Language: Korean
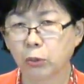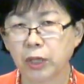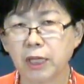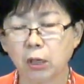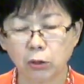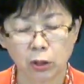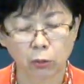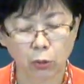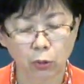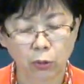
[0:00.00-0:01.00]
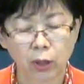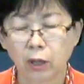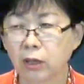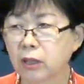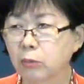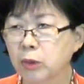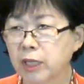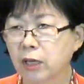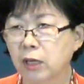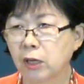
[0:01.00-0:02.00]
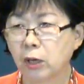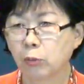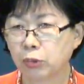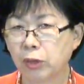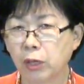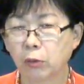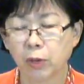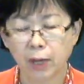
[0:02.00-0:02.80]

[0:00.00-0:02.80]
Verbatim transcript: 이성적으로 그 문제를 풀려고